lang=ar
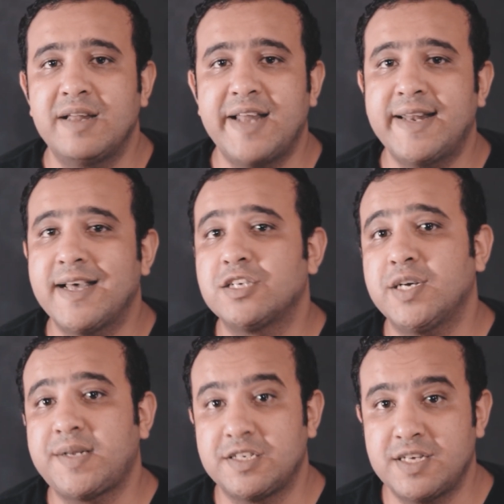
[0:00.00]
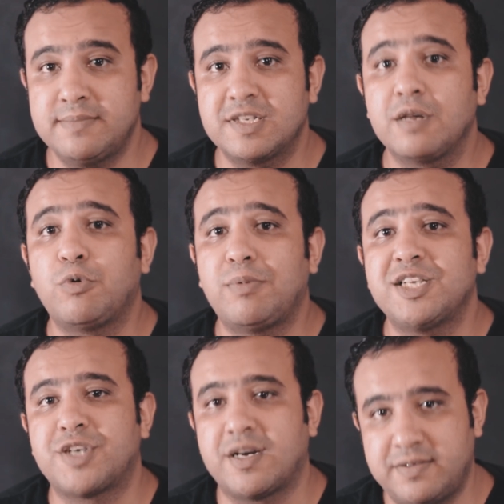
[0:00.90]
تحت اشعه الشمس
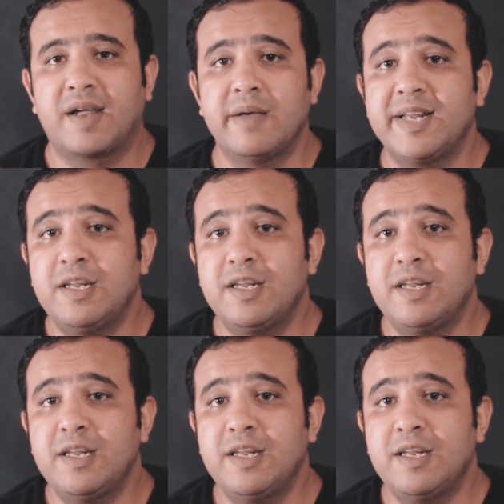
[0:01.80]
المباشره كمان